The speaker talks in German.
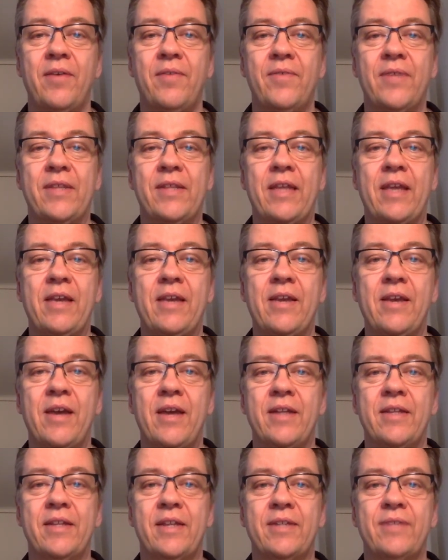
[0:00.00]
Wir denken
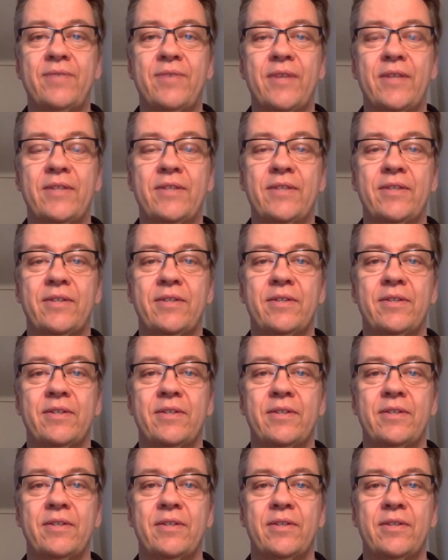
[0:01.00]
an das, was
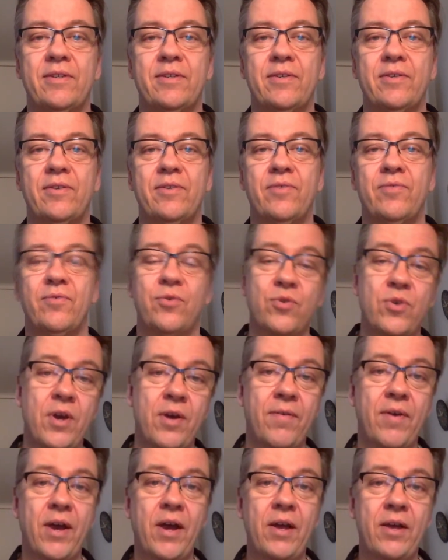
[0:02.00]

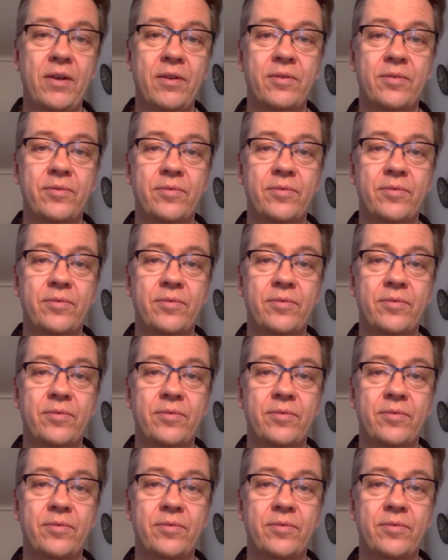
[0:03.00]
früher war,